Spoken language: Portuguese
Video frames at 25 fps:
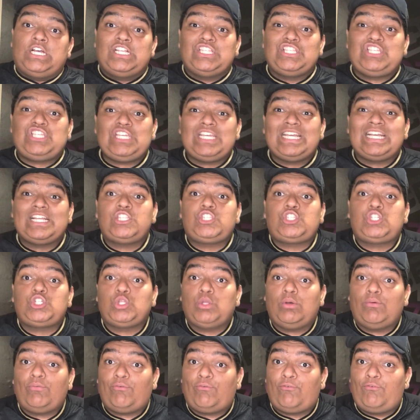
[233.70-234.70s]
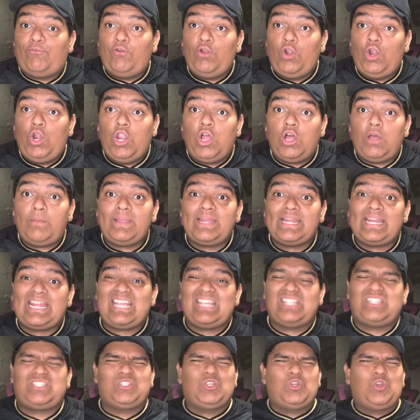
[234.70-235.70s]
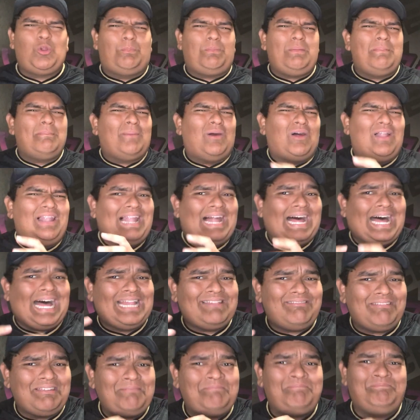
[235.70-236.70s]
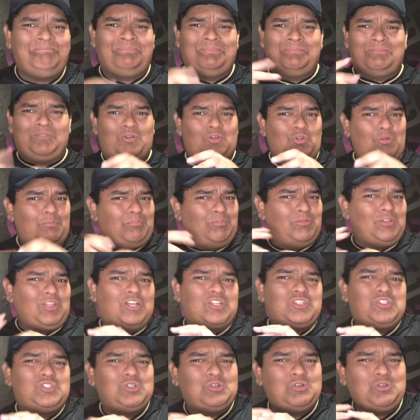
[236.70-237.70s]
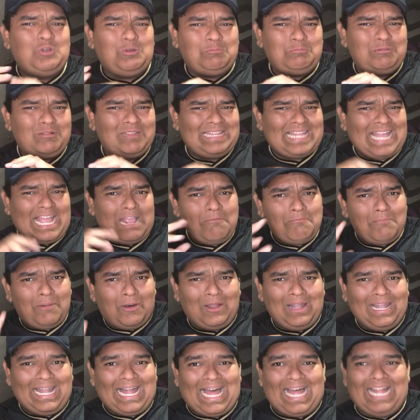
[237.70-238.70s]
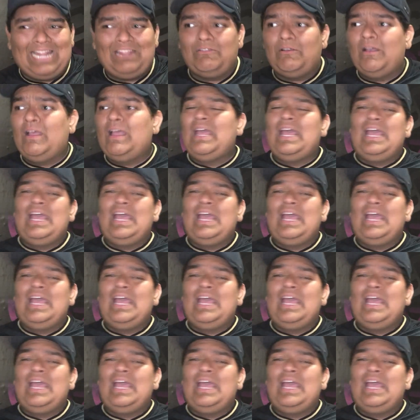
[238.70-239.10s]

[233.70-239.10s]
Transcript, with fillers: diante do Fluminense. Grupo embolado, hein? Grupo, nosso grupo tá embolado.